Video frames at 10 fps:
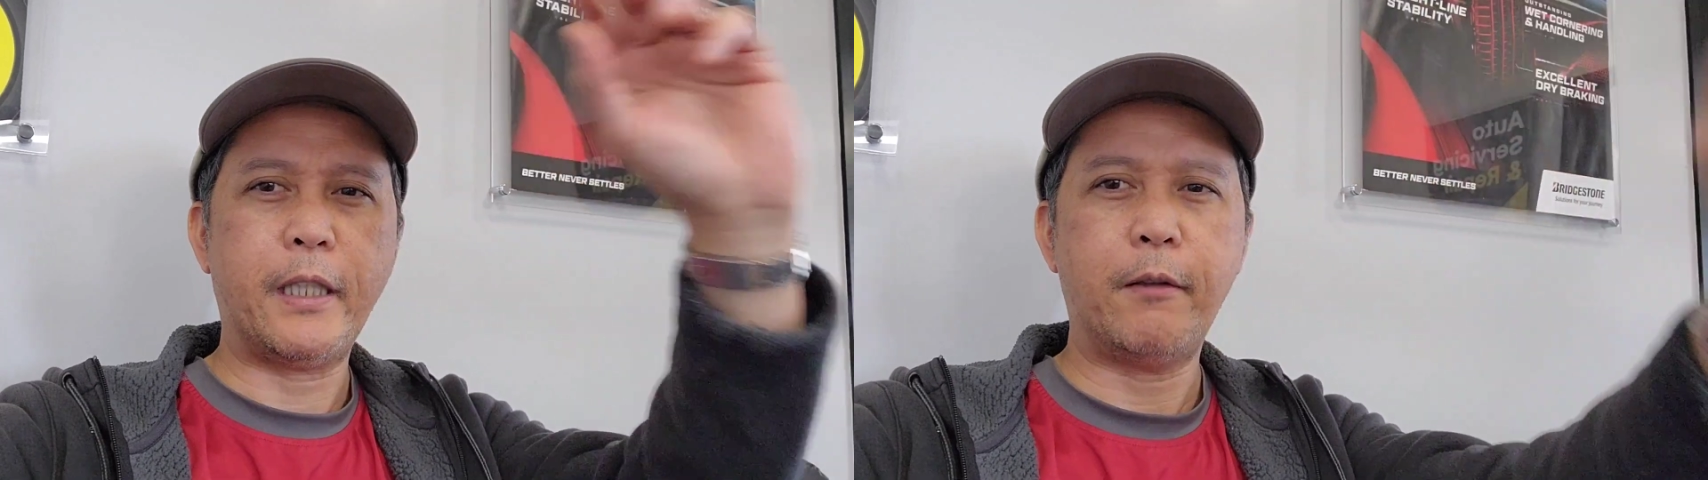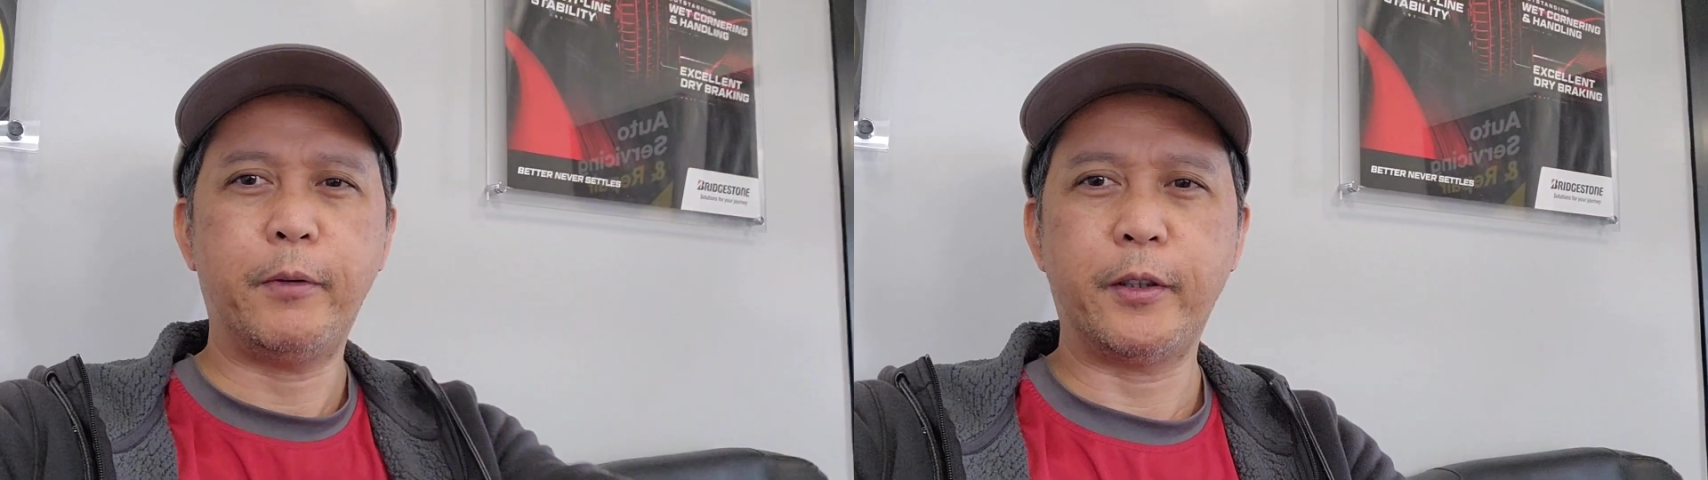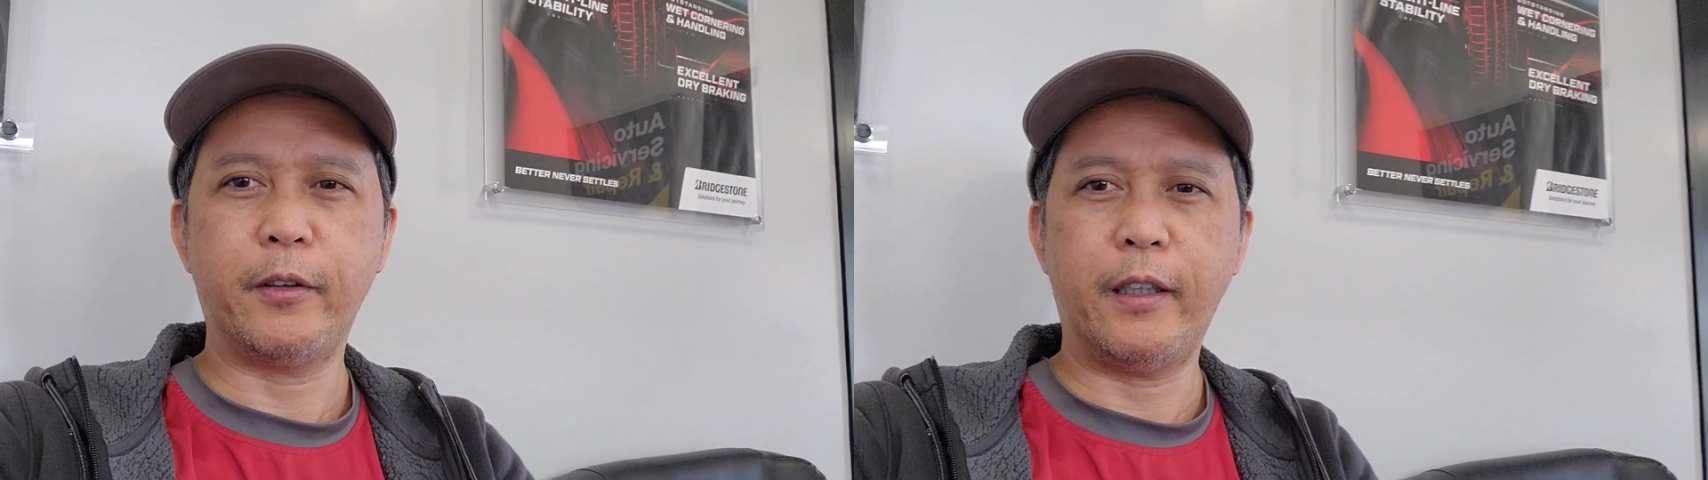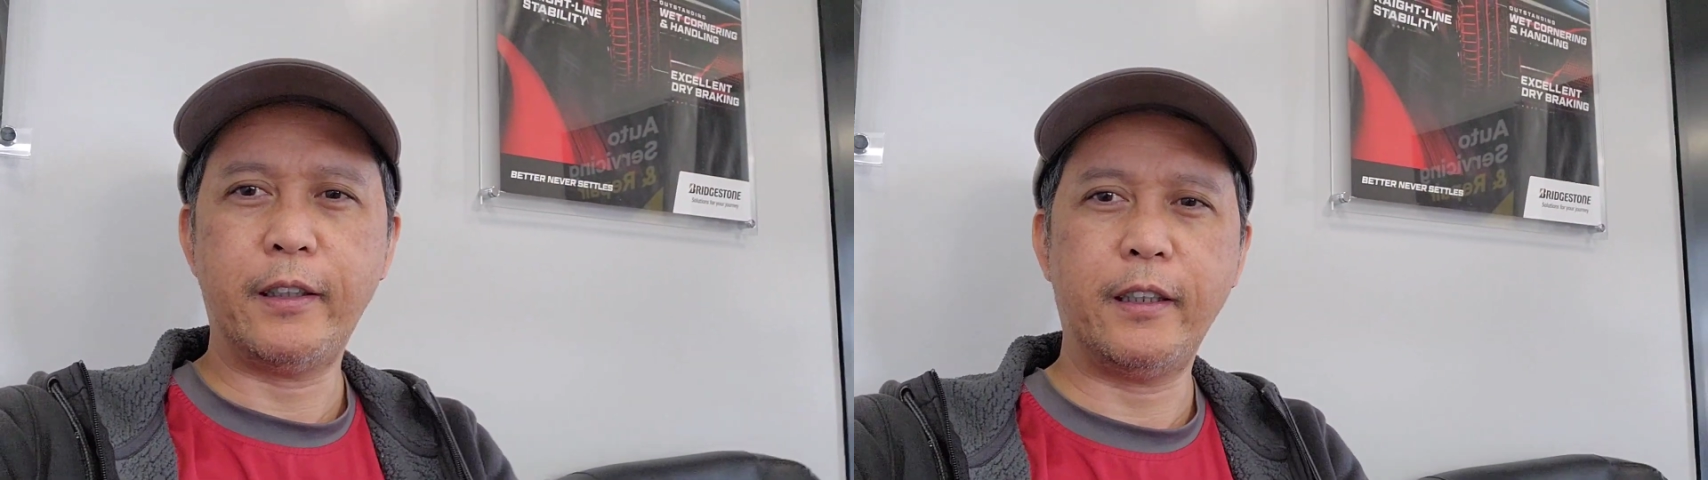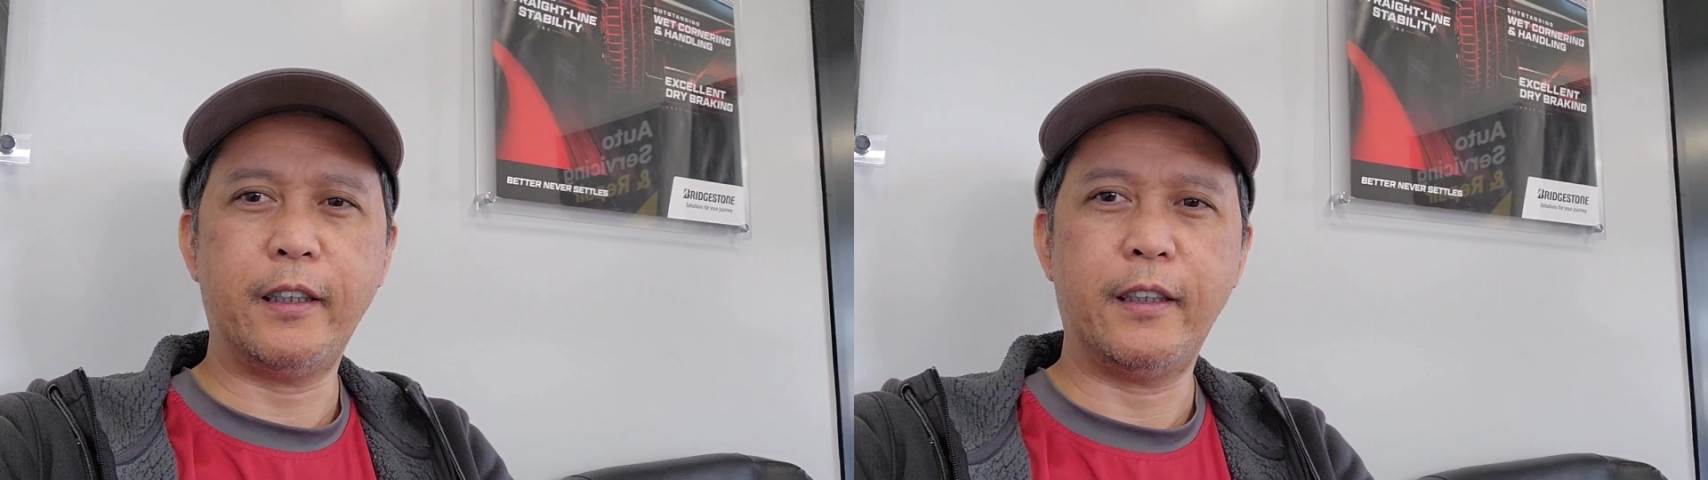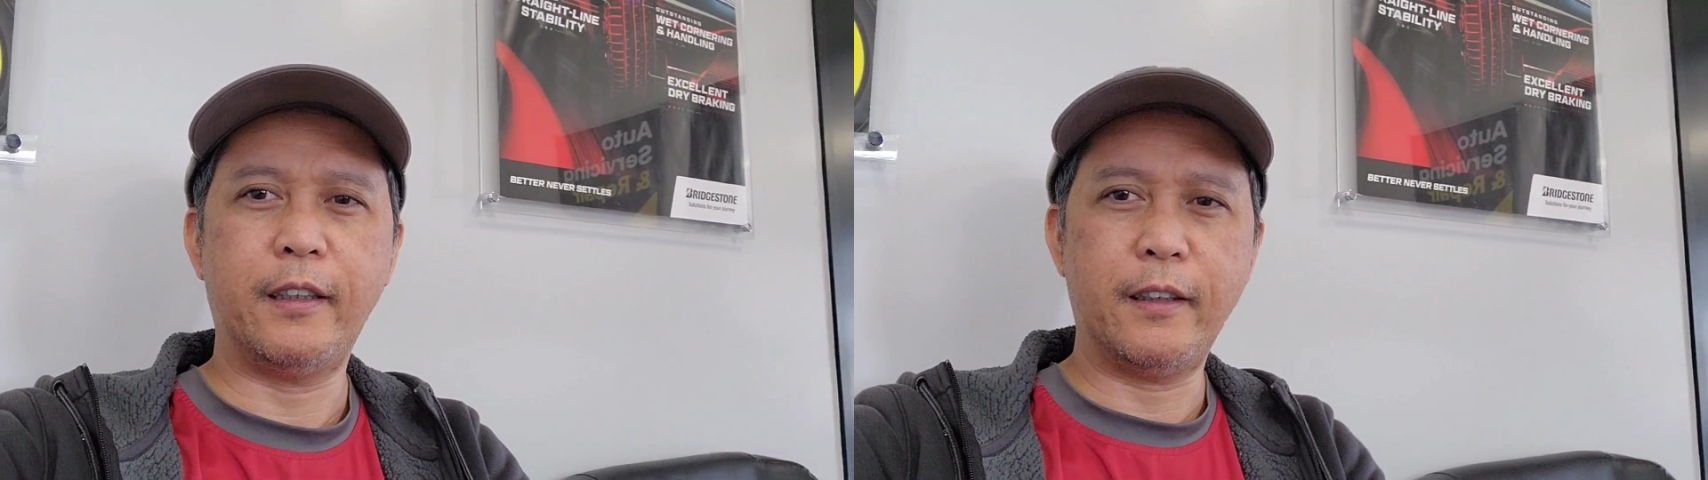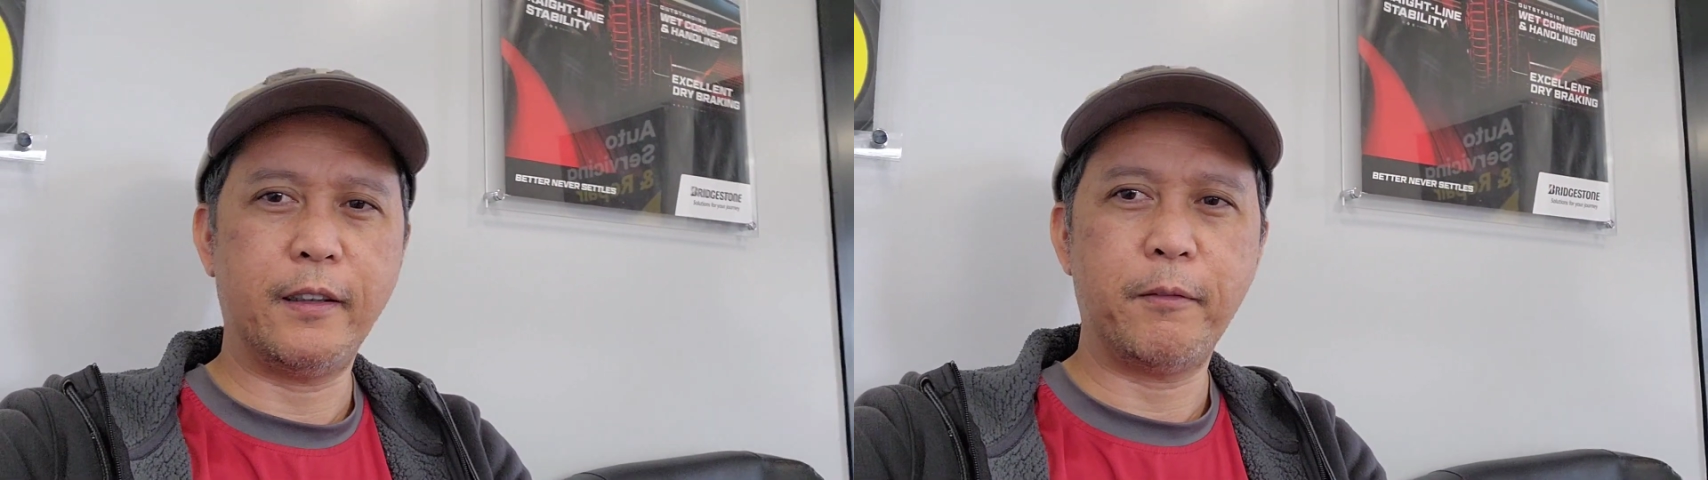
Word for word: Antayin natin matapos yung